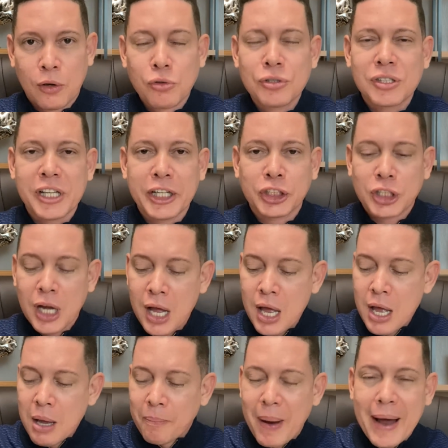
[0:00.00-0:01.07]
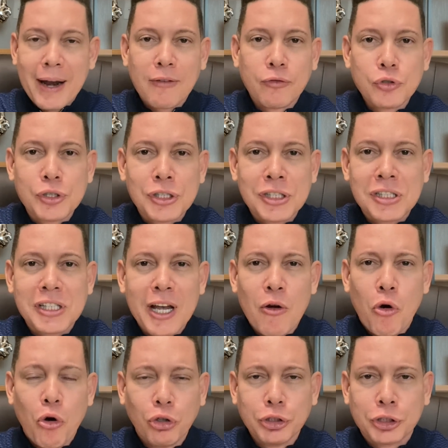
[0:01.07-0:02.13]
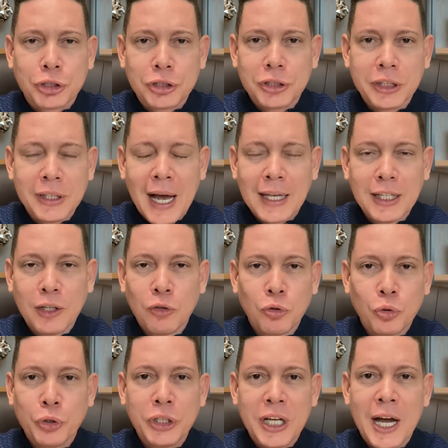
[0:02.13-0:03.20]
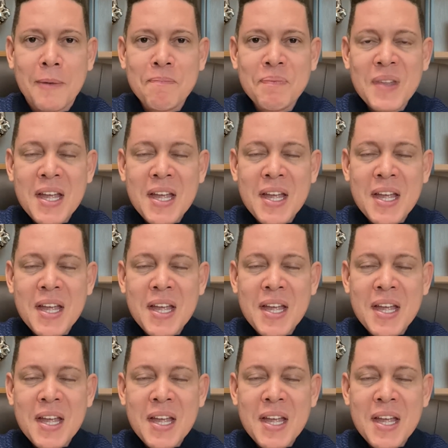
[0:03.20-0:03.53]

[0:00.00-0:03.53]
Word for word: Ou seja, para você hoje, aleluia,